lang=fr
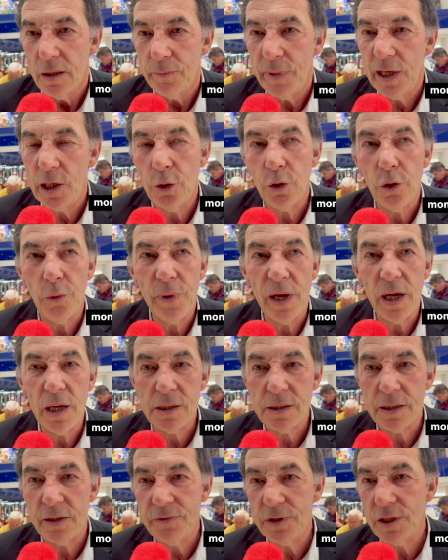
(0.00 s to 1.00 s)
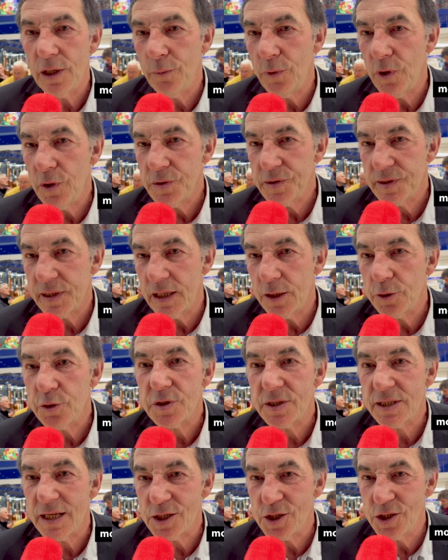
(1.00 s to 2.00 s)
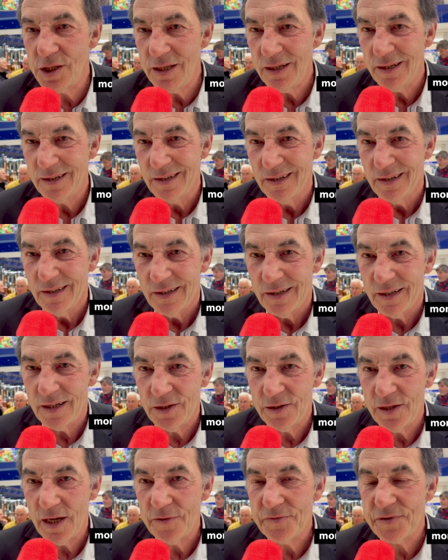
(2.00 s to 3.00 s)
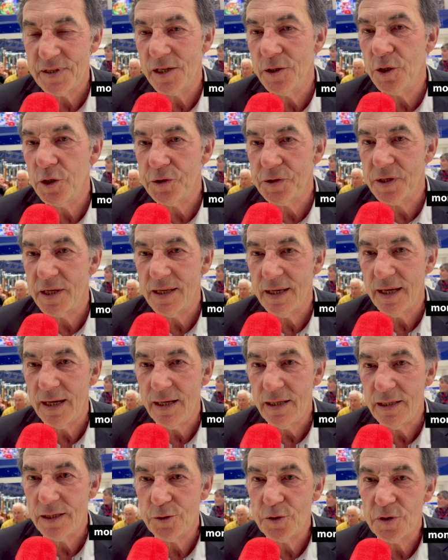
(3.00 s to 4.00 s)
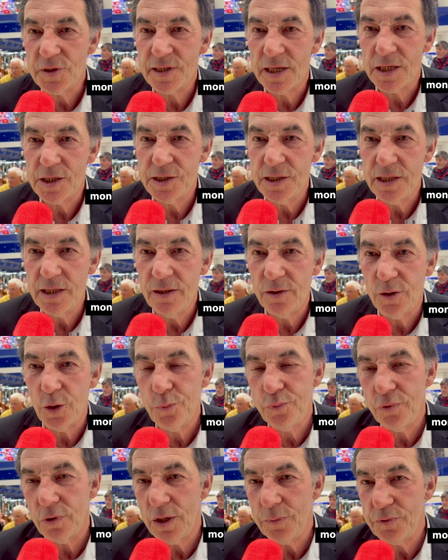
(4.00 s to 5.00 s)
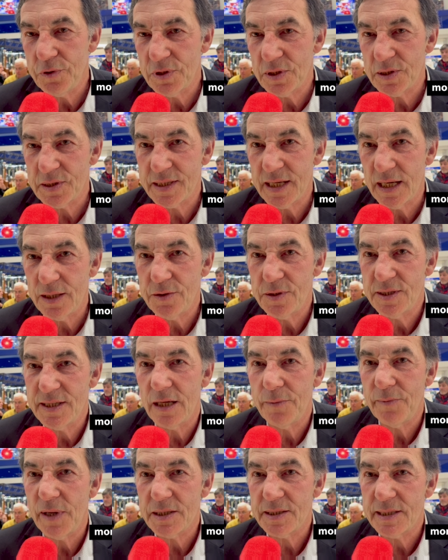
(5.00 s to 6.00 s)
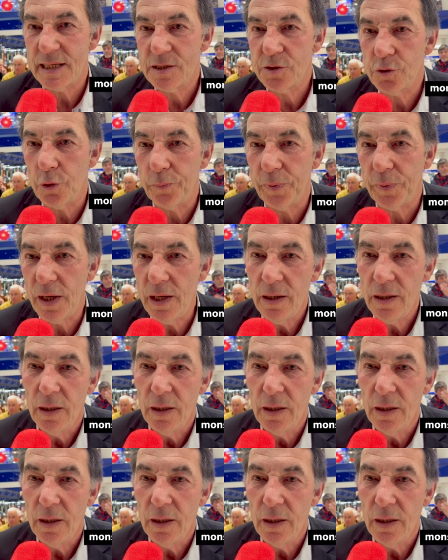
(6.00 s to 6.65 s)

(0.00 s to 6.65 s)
Mais les remarques, évidemment, c'est la nostalgie d'un FC Nantes qui gagne, la nostalgie pour les plus anciens du stade Marcel Saupin,